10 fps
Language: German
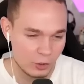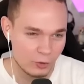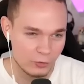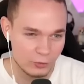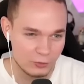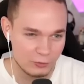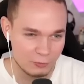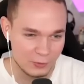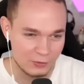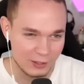also ich, du
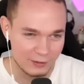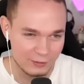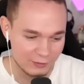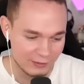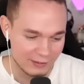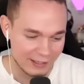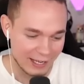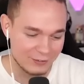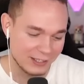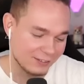bist eigentlich.
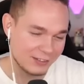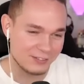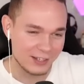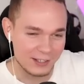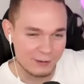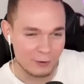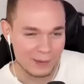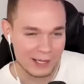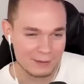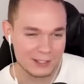Also jetzt ist die Zeit eh
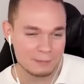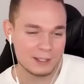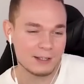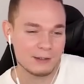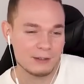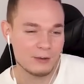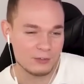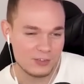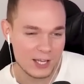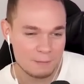vorbei, aber ich gebe dir noch
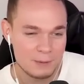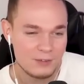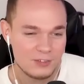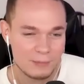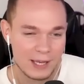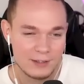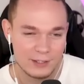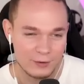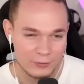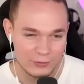Zeit ja. bis zum Ende
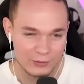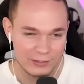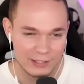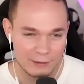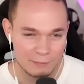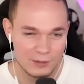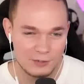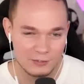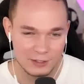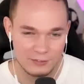der Runde bis
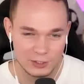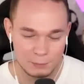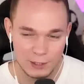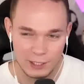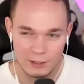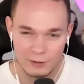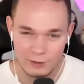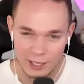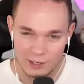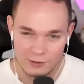das ganze Spiel
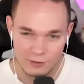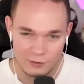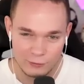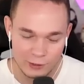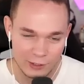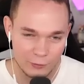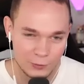äh, Ende ist, weil nach